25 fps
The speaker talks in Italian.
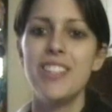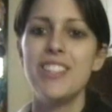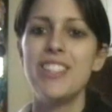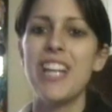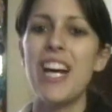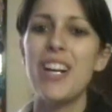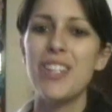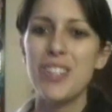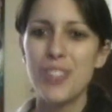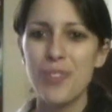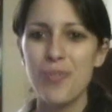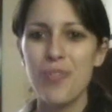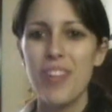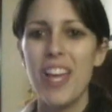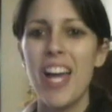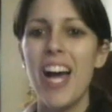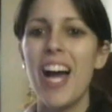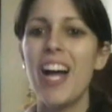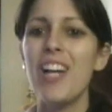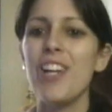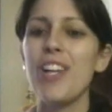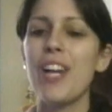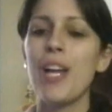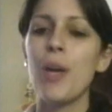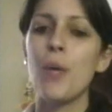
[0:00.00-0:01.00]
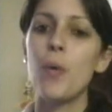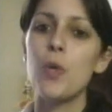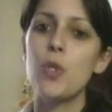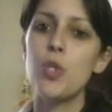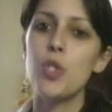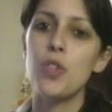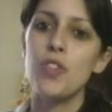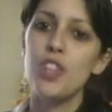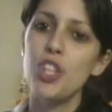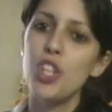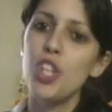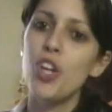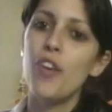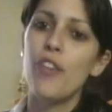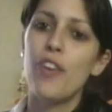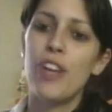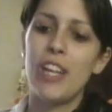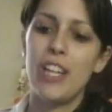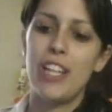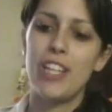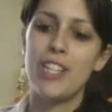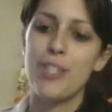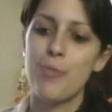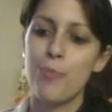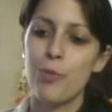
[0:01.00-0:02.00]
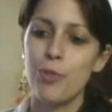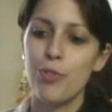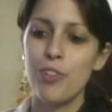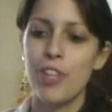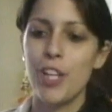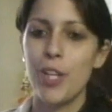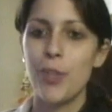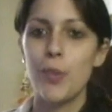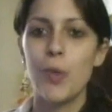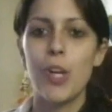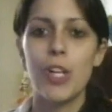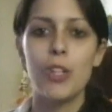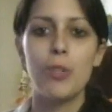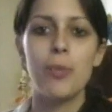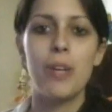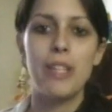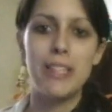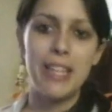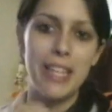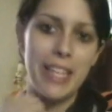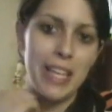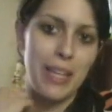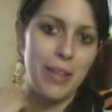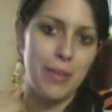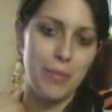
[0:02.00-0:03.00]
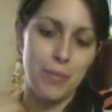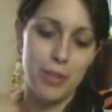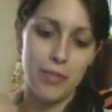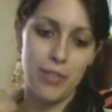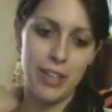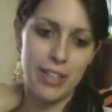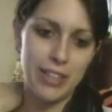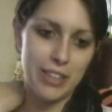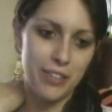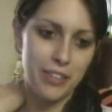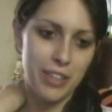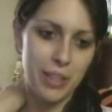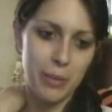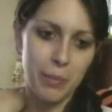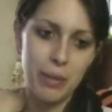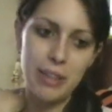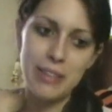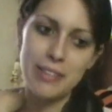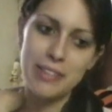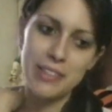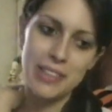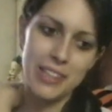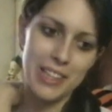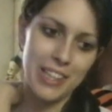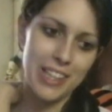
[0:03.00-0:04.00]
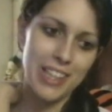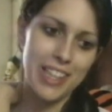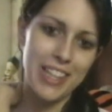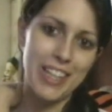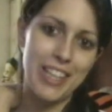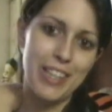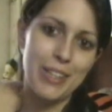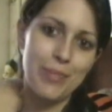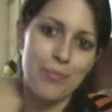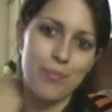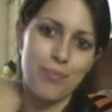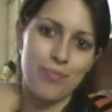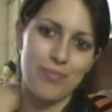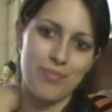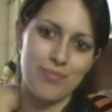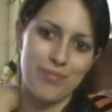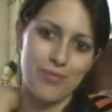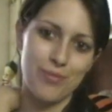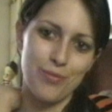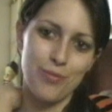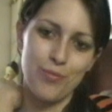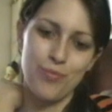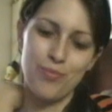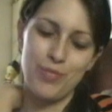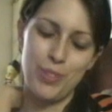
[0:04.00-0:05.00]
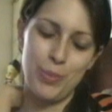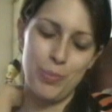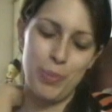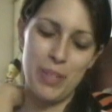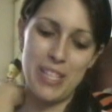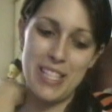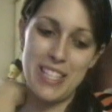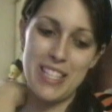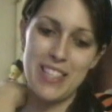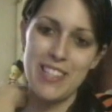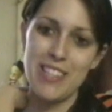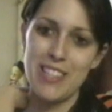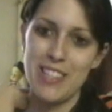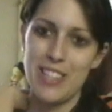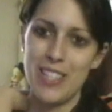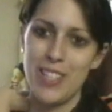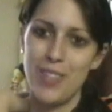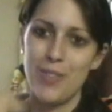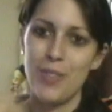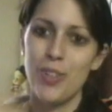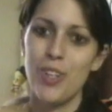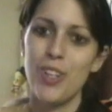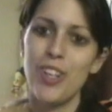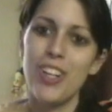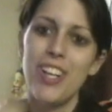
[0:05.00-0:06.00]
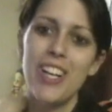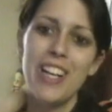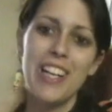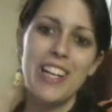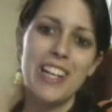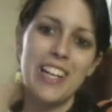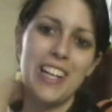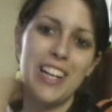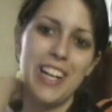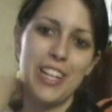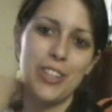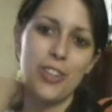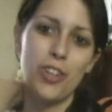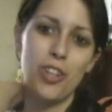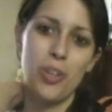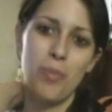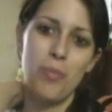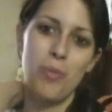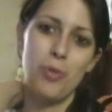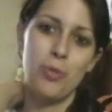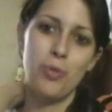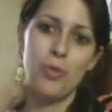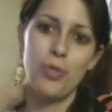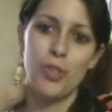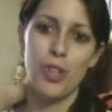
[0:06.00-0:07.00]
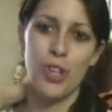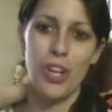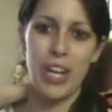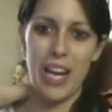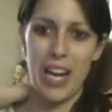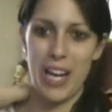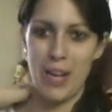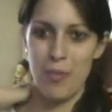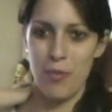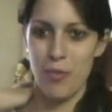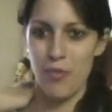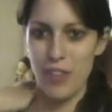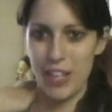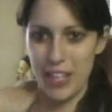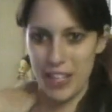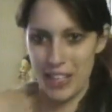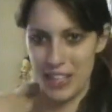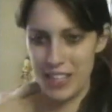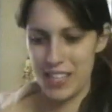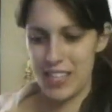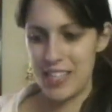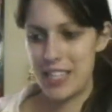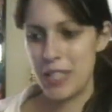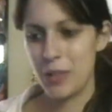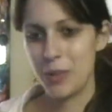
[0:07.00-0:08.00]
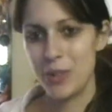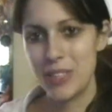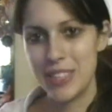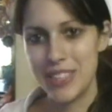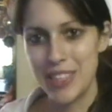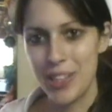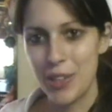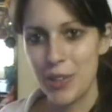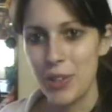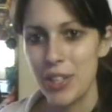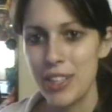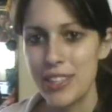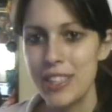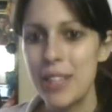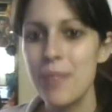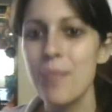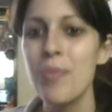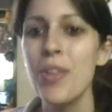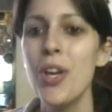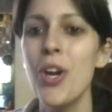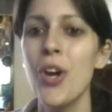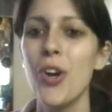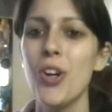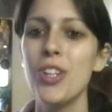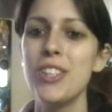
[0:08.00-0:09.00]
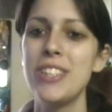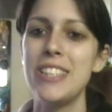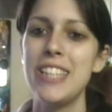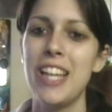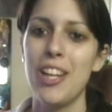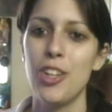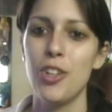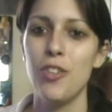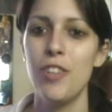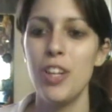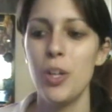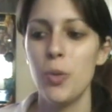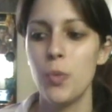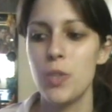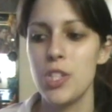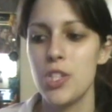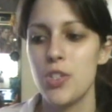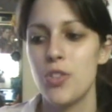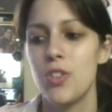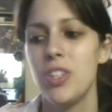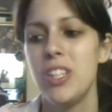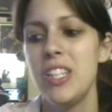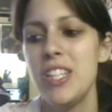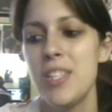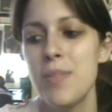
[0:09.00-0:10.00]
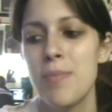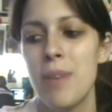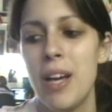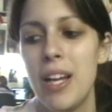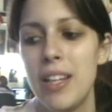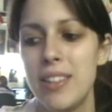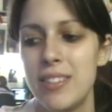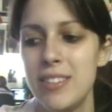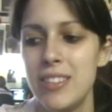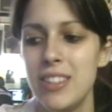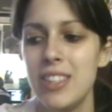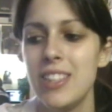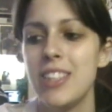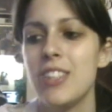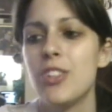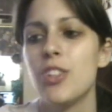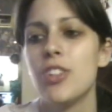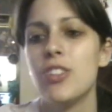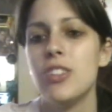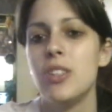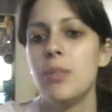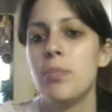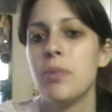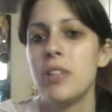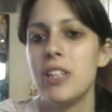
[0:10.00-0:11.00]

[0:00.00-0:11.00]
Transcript: Ciao, allora in questo video vorrei rispondere ad una domanda che mi fate veramente mm, mm spessissimo, ad ogni mio tutorial mi viene chiesta questa cosa, ossia dove acquisto gli smalti con il